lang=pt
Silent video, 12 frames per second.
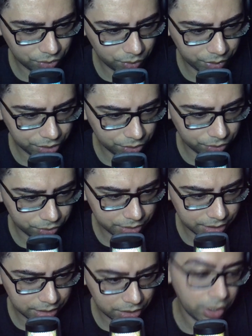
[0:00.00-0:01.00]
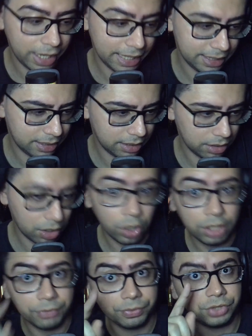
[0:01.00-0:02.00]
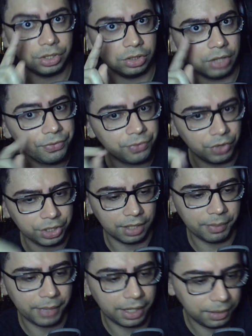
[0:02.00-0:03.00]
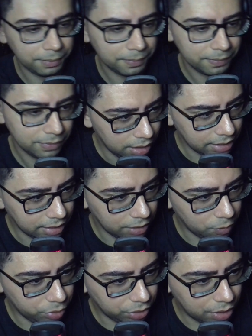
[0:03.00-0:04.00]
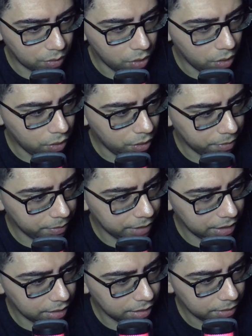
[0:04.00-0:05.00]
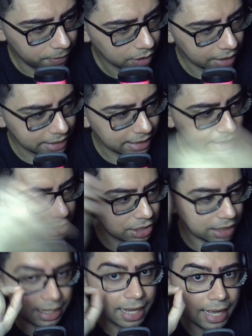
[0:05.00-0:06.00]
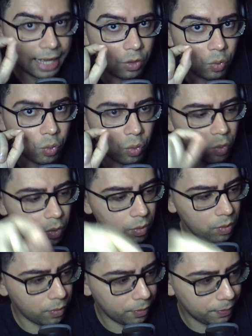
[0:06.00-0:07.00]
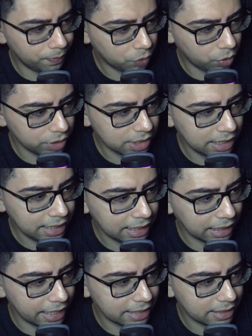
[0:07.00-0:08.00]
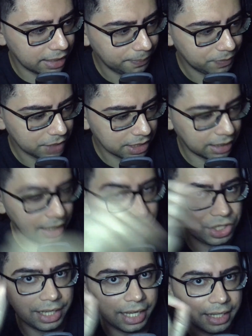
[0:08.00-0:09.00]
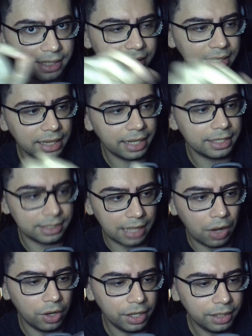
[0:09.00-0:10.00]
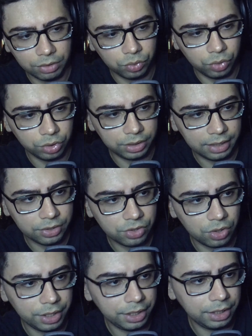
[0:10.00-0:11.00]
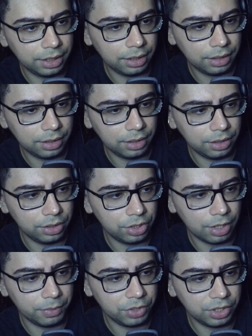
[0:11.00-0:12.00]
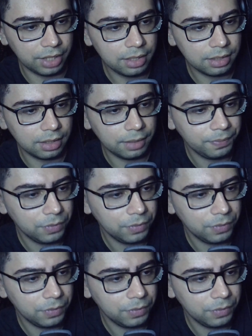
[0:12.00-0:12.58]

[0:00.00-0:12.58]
Windows e iOS. Olha, funciona no iPhone também, hein? Ele tem o botão home. Esse aqui já tá com coisas em inglês, hein? Eu sei que tá chinês e inglês, da hora. O do outro era só em chinês, né?